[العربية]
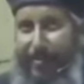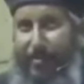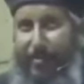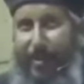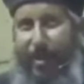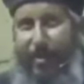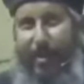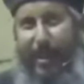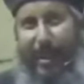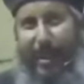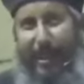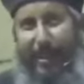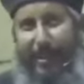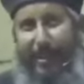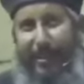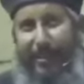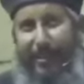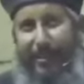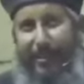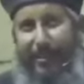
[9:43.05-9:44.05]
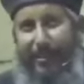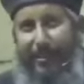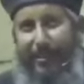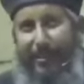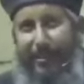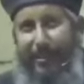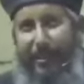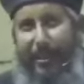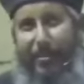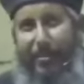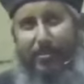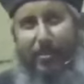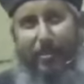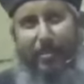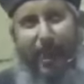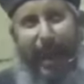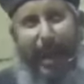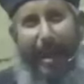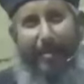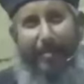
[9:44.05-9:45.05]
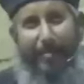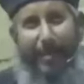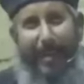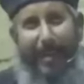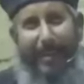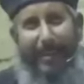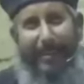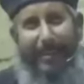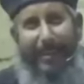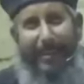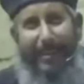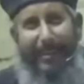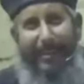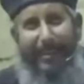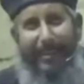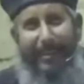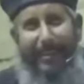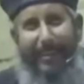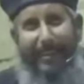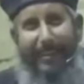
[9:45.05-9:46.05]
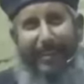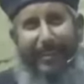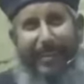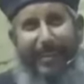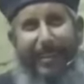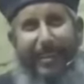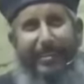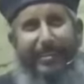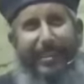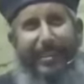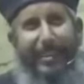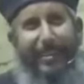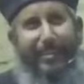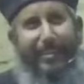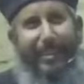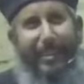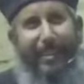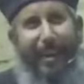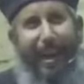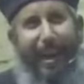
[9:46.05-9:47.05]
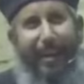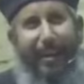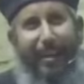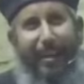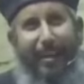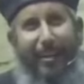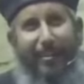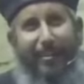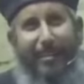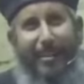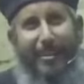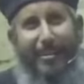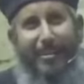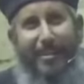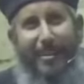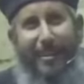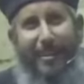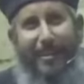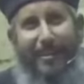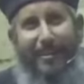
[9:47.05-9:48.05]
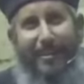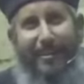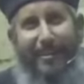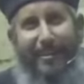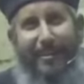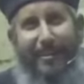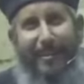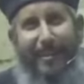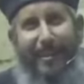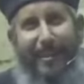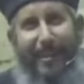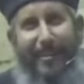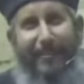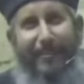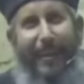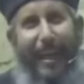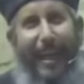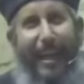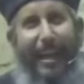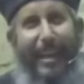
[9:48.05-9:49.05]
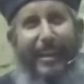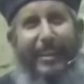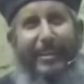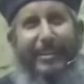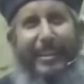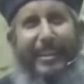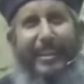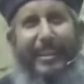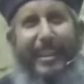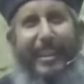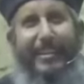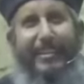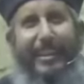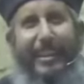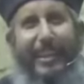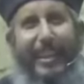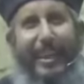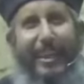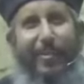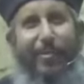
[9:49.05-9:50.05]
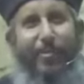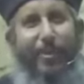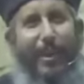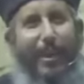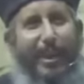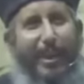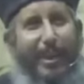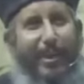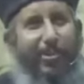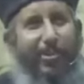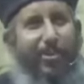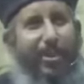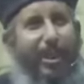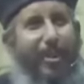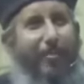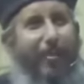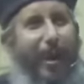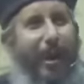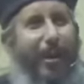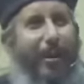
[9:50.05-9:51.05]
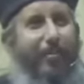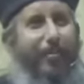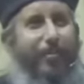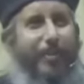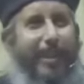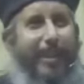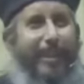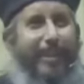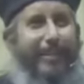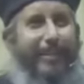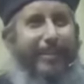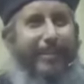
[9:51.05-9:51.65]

بقول لك بمحبه كده تقدر على الخطيه في حاله انك تكون عشره مع ربنا